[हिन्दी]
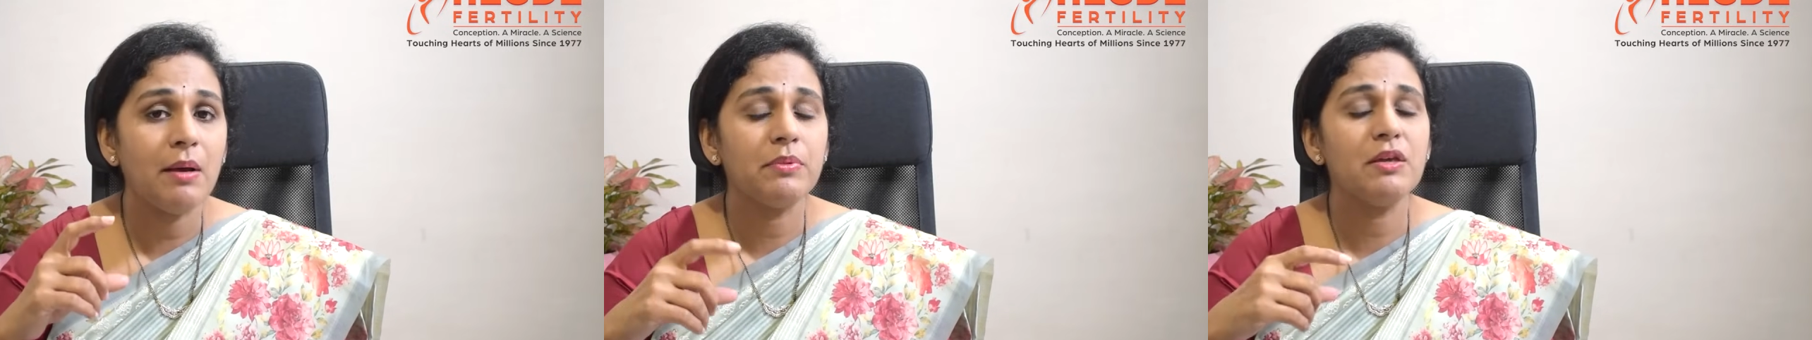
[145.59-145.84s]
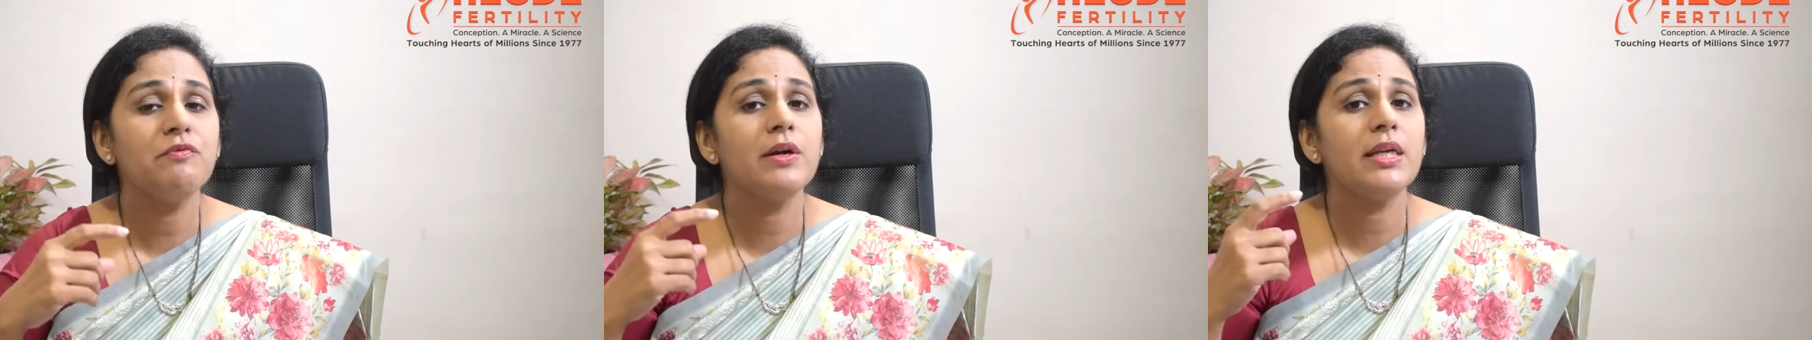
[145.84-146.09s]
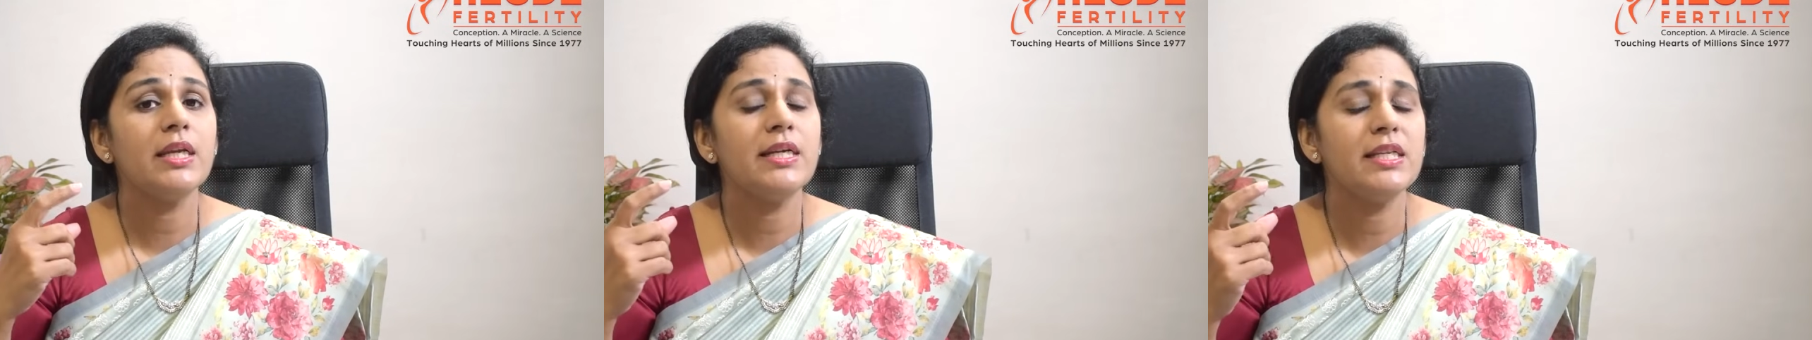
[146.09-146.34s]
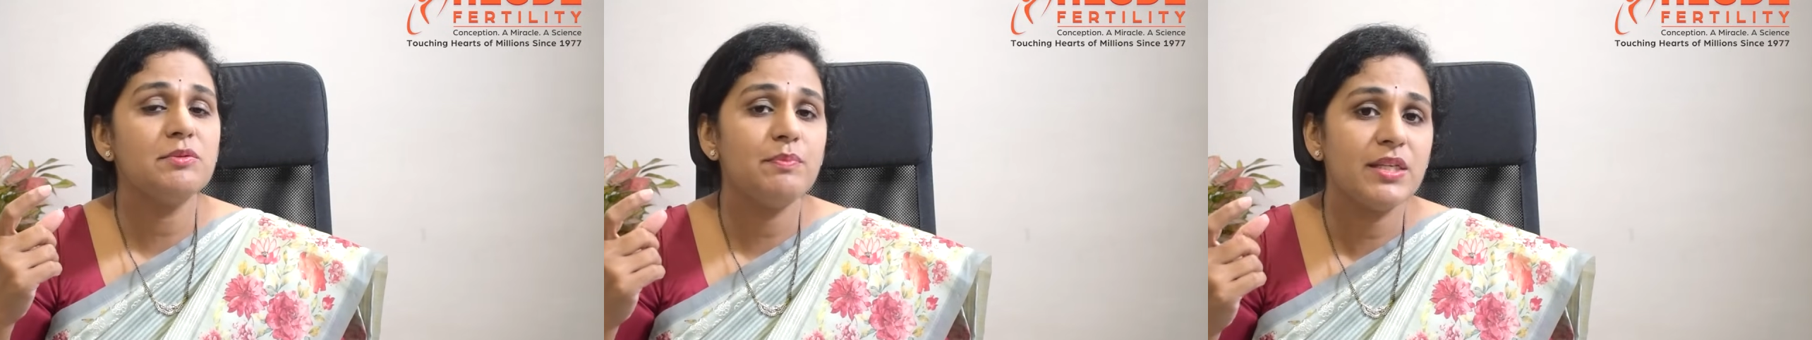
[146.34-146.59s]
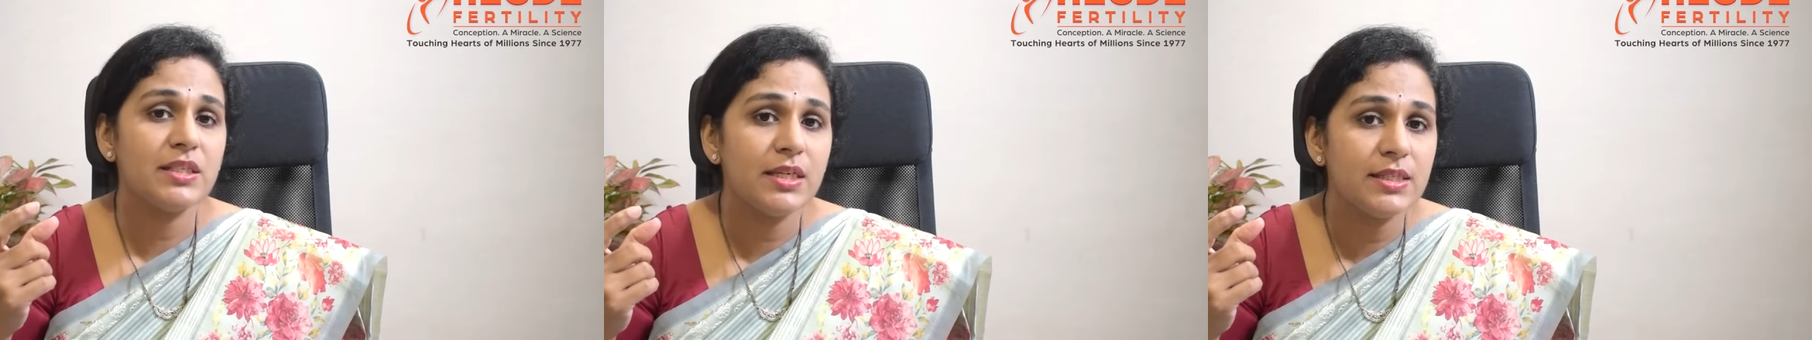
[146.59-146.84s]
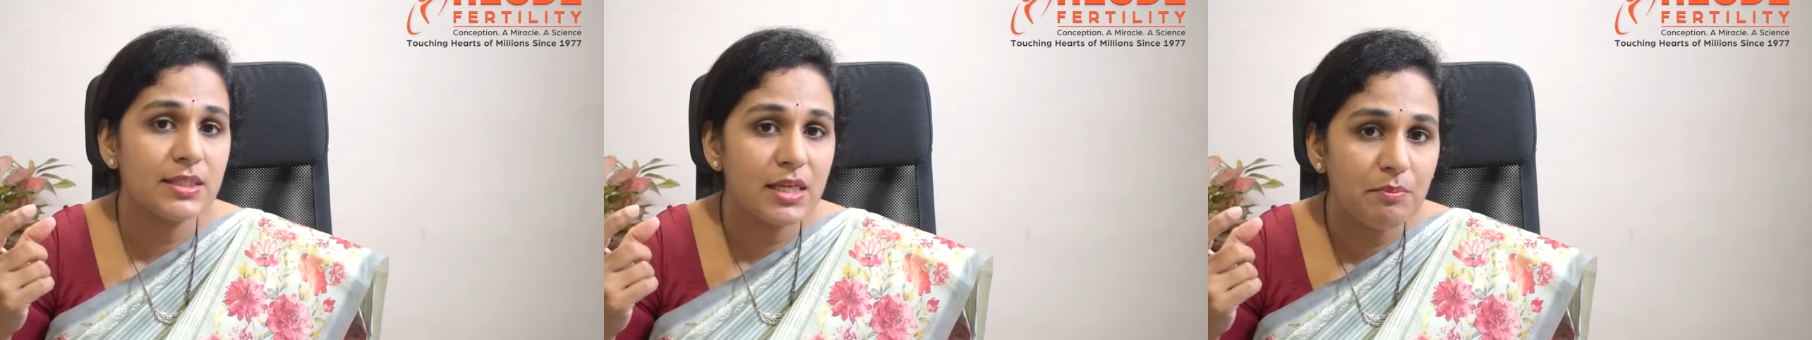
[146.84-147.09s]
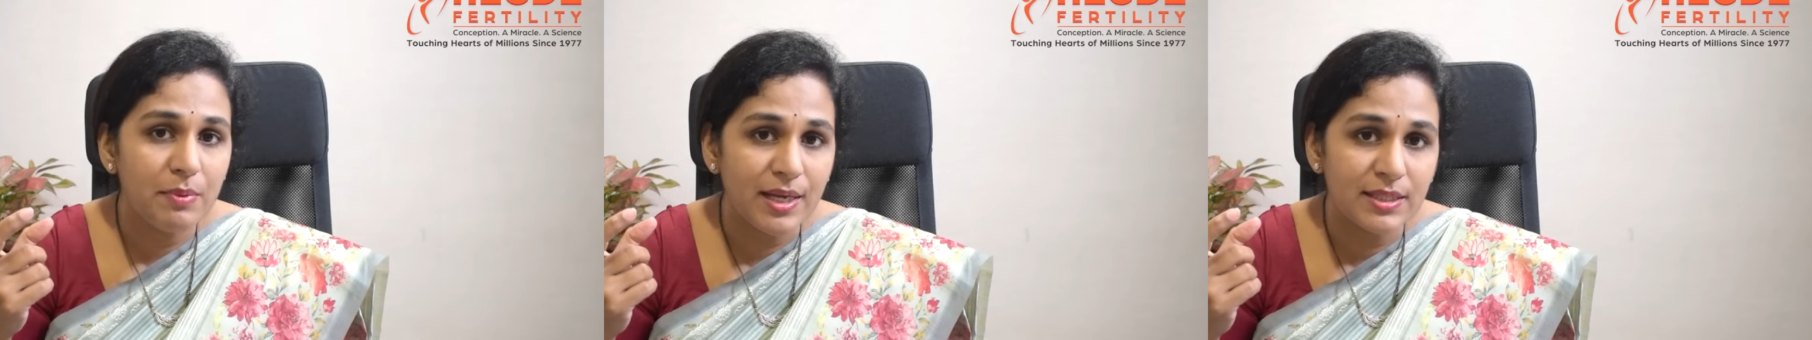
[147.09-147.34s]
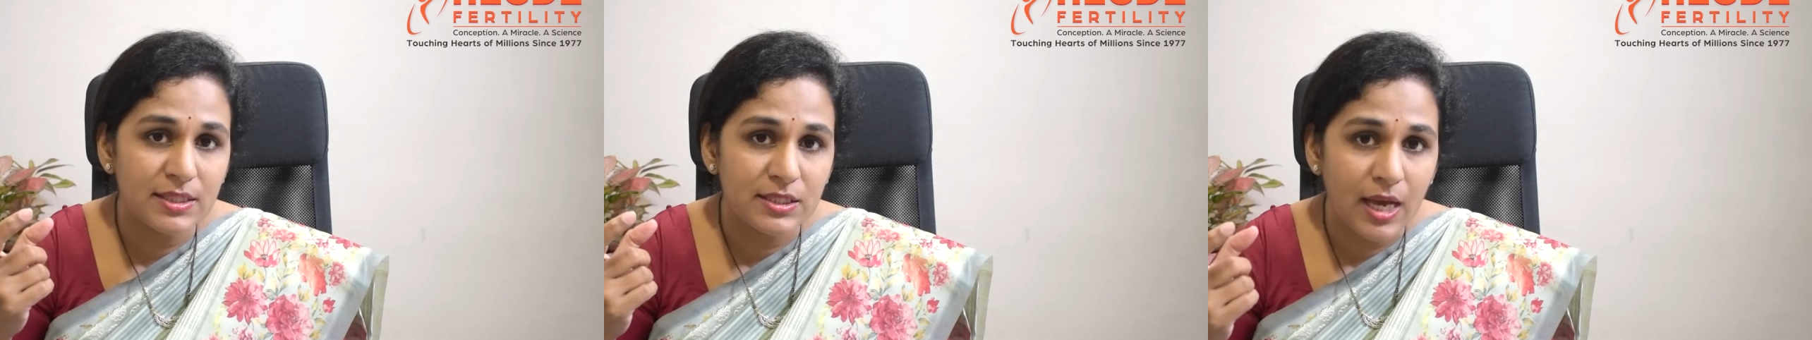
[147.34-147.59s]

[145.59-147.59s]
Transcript: आपकी फर्टिलिटी स्पेशलिस्ट के पास